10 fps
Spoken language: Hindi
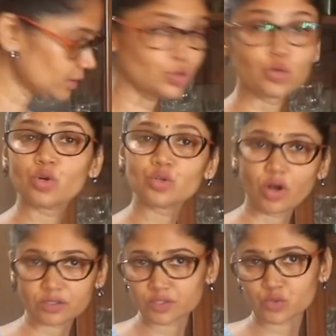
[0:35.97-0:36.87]
दो
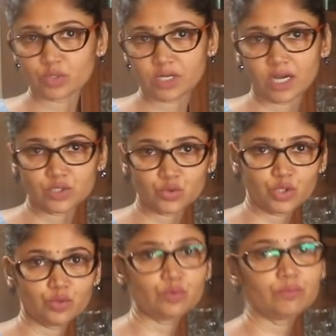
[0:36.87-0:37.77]
डॉक्टर्स को दिखा
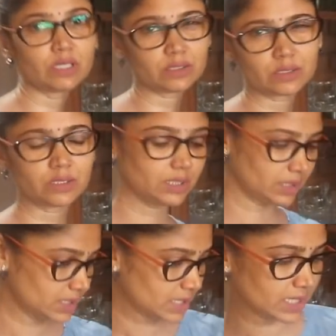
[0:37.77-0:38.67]
चुकी हूँ बट
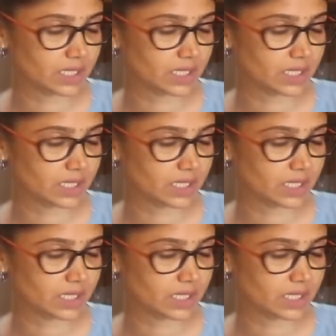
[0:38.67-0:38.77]
इतना ज़्यादा